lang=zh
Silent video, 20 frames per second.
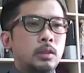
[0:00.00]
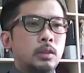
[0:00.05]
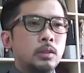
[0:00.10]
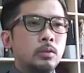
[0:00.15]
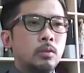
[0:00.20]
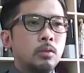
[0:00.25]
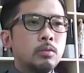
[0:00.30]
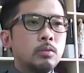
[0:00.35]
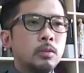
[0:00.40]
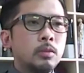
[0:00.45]
的
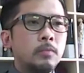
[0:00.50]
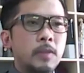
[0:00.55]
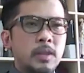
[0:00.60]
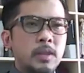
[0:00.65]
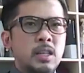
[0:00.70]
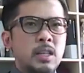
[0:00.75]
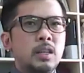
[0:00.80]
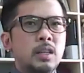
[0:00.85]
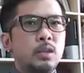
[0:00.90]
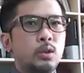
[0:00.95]
东西，
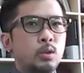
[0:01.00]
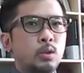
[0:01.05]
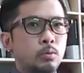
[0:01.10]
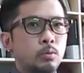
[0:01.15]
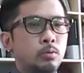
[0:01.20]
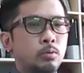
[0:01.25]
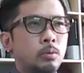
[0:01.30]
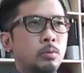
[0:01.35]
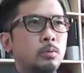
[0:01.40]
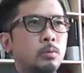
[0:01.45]
非常的有
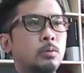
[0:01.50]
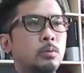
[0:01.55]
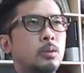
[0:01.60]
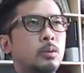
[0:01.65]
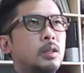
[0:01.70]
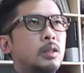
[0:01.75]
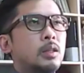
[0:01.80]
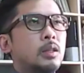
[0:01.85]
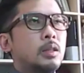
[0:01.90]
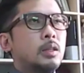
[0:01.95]
趣。
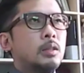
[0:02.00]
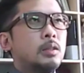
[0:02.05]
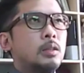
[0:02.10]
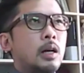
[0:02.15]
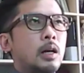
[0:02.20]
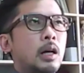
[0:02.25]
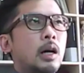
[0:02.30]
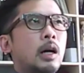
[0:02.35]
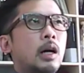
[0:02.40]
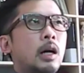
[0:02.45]

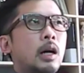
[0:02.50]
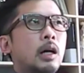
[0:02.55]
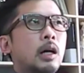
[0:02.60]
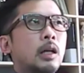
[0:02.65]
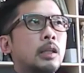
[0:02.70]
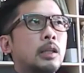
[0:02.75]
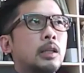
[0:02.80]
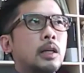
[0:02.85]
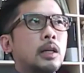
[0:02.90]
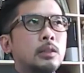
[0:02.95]

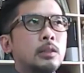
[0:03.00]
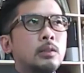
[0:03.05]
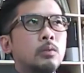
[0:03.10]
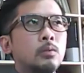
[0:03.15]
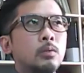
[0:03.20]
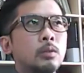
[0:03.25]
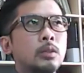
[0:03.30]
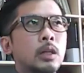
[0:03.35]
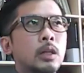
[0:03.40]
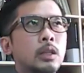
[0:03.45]
那大概是
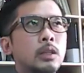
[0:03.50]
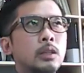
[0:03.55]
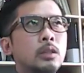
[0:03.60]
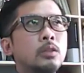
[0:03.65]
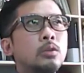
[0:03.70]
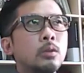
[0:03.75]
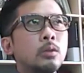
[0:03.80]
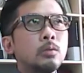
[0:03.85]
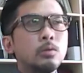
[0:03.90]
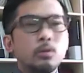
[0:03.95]
我在一
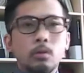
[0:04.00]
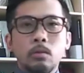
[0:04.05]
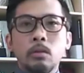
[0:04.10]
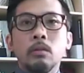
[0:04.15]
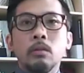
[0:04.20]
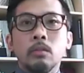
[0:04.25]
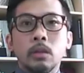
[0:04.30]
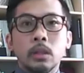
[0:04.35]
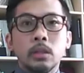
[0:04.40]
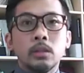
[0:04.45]
九九
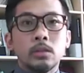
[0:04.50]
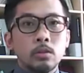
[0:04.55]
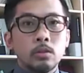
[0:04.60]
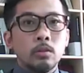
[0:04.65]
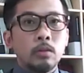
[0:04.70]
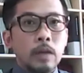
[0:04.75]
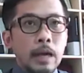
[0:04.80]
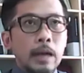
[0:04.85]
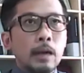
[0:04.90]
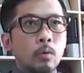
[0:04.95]
六年的时
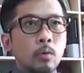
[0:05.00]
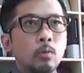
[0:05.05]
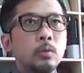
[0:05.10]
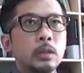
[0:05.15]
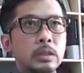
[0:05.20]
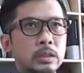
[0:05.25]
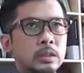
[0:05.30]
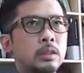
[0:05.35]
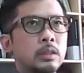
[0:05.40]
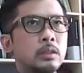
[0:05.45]
候看过
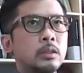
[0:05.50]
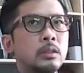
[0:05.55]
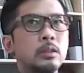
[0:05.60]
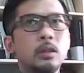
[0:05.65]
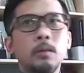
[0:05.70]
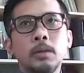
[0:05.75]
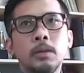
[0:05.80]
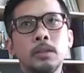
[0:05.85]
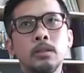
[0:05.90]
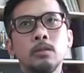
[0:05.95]
一次，
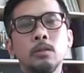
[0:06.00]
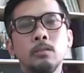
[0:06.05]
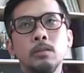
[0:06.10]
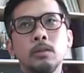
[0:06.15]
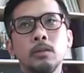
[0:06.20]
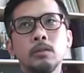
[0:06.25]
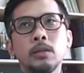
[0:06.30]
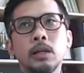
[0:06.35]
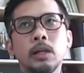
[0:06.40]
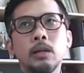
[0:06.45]
这一辈子就
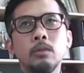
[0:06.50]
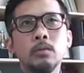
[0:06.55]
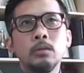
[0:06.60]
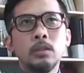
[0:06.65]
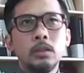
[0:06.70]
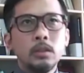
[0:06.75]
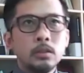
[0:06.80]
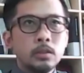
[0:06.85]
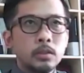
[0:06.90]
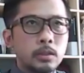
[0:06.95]
没有再看过
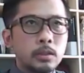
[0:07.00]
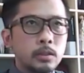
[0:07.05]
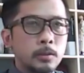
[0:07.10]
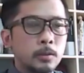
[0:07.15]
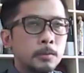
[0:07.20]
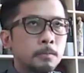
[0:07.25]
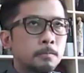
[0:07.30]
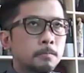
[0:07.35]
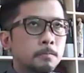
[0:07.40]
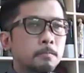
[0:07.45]
第二次。